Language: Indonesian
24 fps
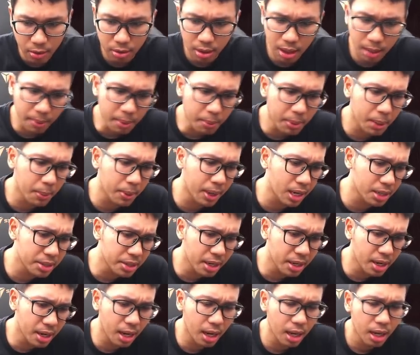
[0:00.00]
Namanya beda-beda sih
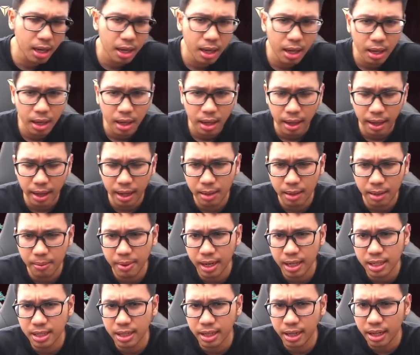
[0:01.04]
ada
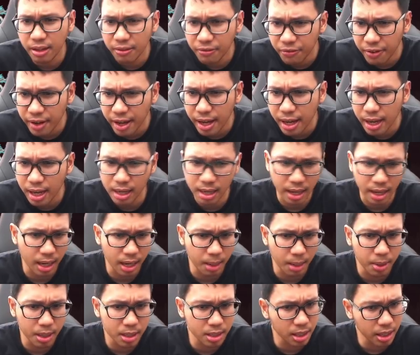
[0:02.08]
elimination effect, ada
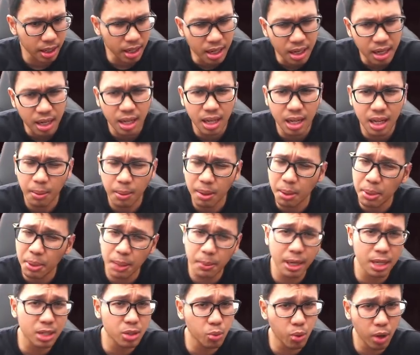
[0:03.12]
elimination ini, namanya
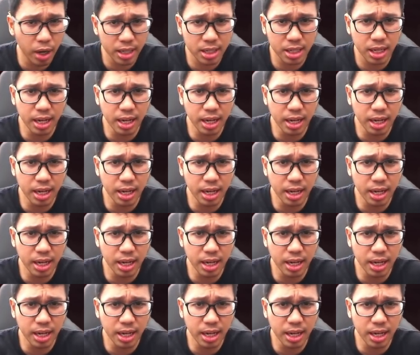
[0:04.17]
beda-beda semua guys.